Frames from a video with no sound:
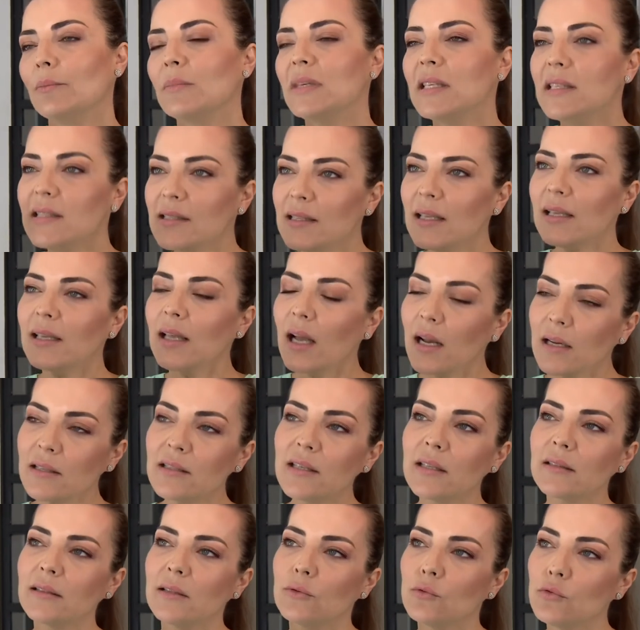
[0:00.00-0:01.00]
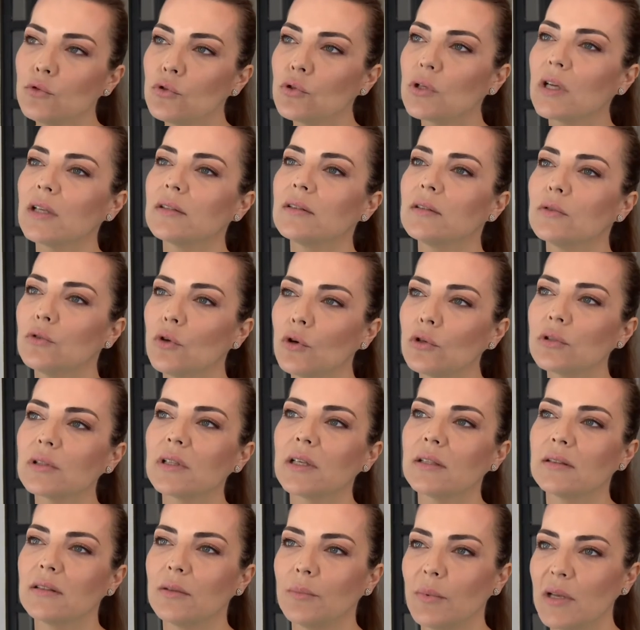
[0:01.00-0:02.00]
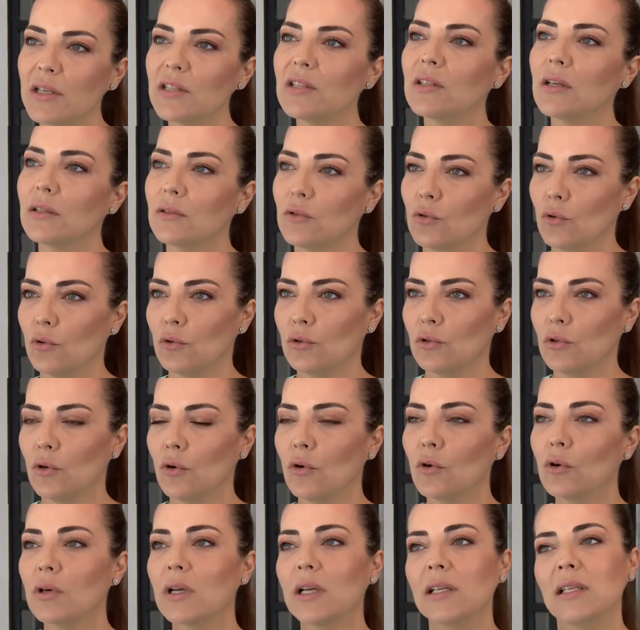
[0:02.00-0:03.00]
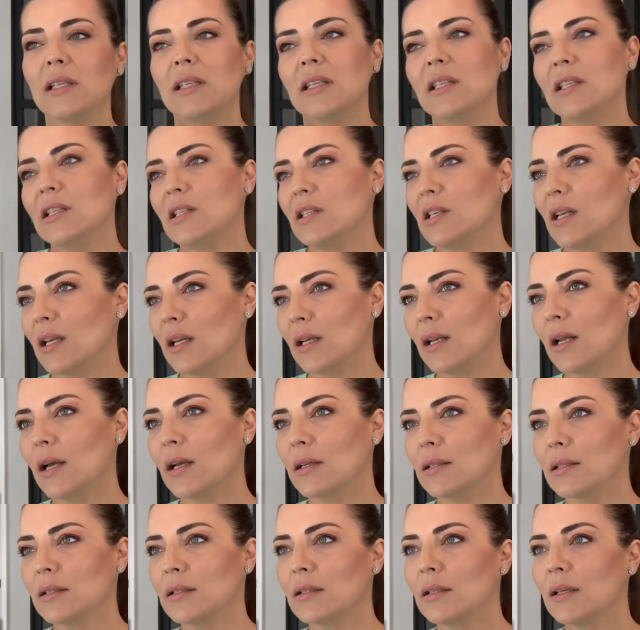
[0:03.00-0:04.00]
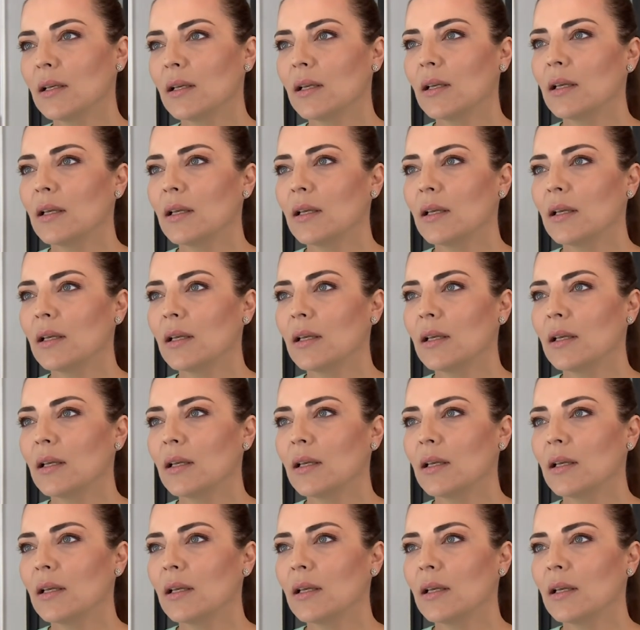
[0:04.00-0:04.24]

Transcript: Bizde gerçekten 3 katı, 4 katı, 5 katı oluyor organik yiyecekler.